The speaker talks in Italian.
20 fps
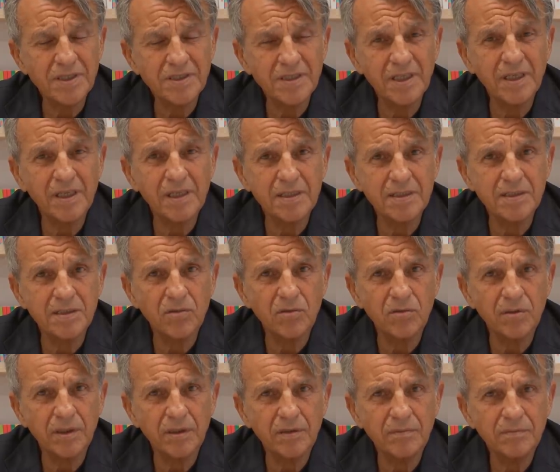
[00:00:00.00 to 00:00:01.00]

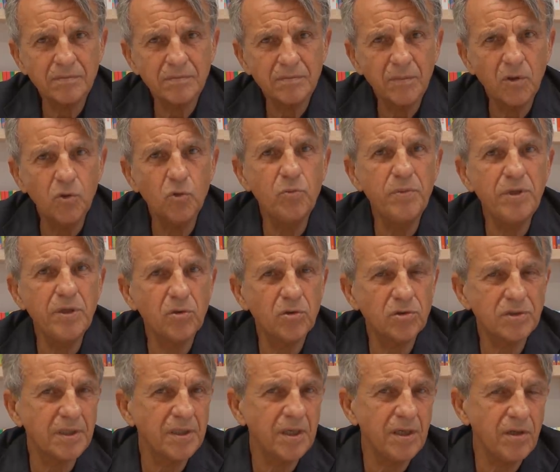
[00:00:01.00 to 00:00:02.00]
secrezione
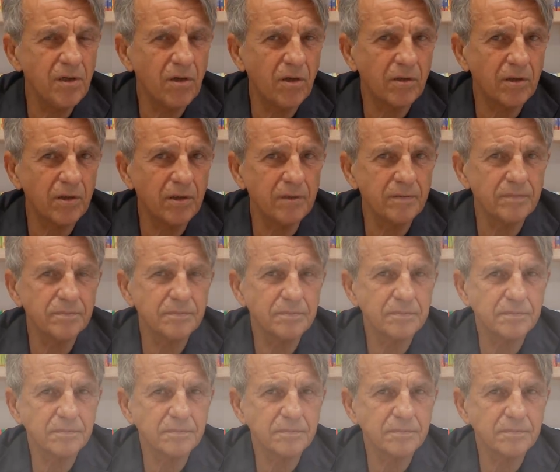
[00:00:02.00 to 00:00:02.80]
luminosa negli occhi.